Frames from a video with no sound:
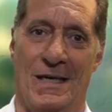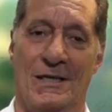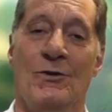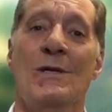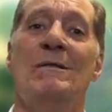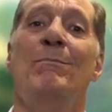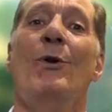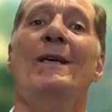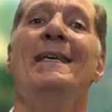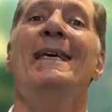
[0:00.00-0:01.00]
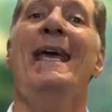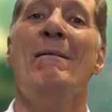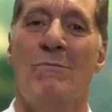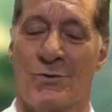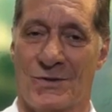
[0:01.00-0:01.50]
que nós
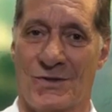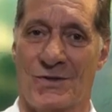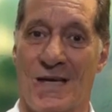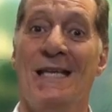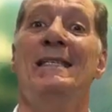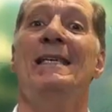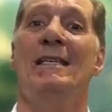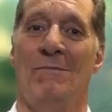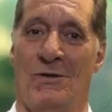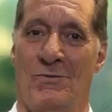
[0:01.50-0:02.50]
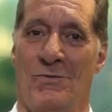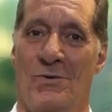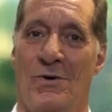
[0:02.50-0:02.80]
bloqueemos esse inimigo.